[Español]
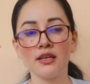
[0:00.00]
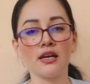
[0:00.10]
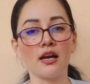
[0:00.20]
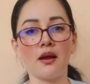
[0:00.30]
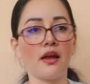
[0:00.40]

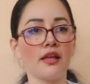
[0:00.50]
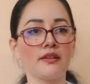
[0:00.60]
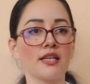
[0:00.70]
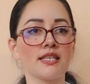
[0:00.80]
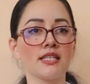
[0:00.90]

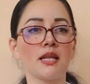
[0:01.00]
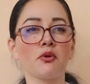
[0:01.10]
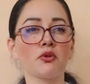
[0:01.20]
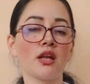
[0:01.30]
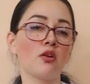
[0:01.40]
así en el
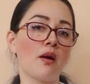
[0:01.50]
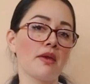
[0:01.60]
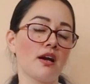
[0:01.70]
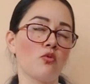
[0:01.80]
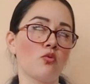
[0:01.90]
potrero
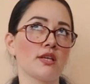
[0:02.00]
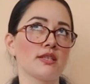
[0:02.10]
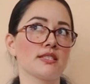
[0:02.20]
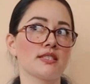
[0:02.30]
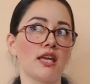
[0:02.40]
había un
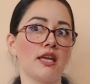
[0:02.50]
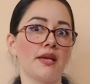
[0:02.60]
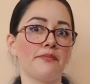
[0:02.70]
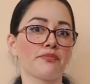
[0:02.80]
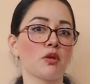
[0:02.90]

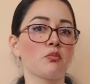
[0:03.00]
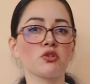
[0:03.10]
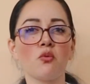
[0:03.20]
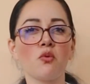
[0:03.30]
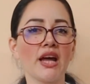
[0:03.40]
este pues
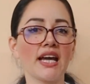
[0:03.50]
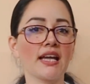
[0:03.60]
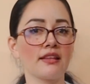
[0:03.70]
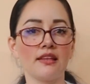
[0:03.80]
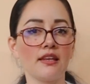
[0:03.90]
como una
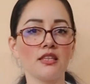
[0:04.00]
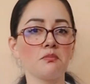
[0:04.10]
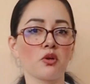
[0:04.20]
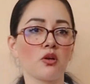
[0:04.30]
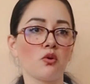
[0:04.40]
carreterita
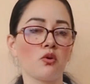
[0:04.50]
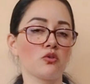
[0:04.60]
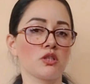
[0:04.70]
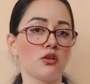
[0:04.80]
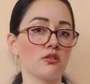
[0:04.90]
porque luego los
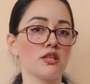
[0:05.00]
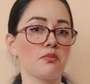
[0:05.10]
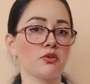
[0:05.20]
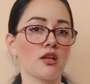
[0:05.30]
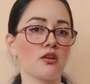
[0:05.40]
señores del
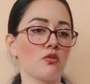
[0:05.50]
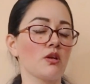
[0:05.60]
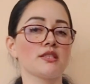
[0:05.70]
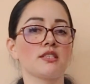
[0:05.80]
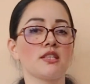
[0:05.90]
potrero
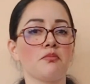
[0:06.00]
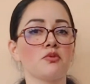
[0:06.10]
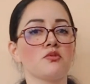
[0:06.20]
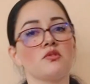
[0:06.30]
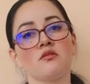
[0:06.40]
este
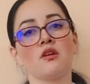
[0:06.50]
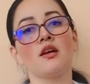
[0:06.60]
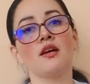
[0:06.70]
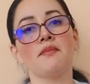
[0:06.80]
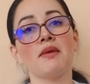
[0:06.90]
pues
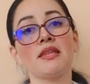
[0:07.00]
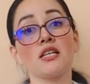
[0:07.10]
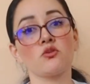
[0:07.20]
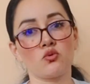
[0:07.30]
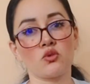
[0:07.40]

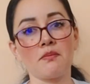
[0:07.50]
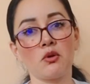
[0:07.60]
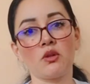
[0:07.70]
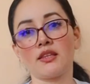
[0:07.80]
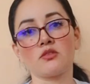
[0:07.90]
metían sus
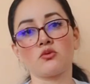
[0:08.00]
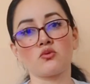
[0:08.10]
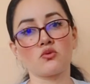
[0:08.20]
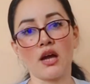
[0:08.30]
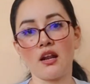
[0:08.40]
camionetas o
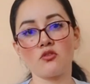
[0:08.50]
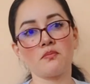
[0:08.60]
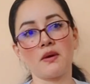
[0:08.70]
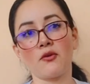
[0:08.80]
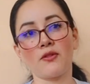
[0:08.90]
sus carros
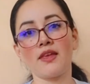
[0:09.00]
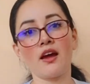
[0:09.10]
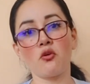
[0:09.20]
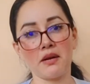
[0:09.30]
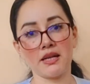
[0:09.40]
para
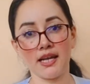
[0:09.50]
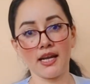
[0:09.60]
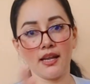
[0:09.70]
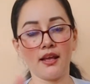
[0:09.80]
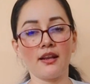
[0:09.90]
ordeñar o para
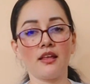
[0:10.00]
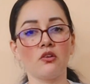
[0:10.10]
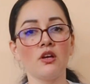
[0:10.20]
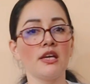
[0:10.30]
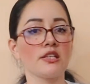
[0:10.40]
sacar el ganado
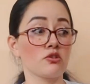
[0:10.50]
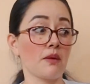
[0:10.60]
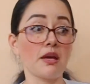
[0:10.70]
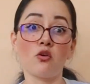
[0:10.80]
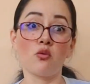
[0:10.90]
entonces
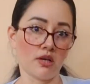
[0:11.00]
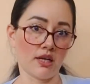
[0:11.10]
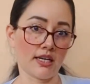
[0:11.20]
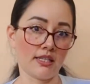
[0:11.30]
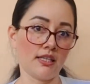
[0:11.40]
había como una
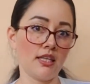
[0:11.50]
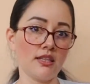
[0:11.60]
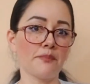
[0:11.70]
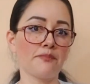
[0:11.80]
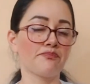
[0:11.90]

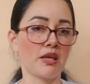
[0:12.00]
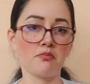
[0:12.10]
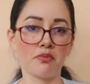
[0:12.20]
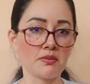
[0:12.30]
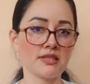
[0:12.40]
carreterita
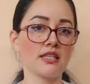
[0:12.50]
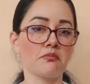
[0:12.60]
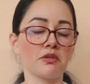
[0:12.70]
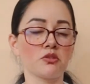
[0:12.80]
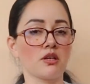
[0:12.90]
improvisada
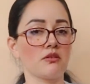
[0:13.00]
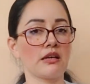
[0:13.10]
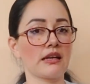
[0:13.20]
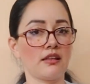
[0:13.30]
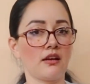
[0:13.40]
pues no era una
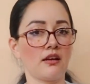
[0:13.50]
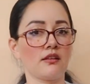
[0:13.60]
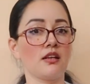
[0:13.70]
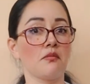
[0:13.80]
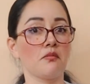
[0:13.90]
carretera
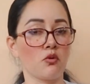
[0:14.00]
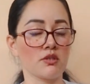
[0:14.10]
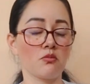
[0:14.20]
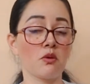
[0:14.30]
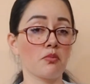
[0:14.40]
carretera como,
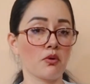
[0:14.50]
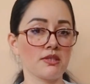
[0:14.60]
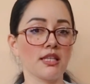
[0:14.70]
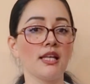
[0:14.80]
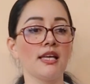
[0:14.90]
improvisada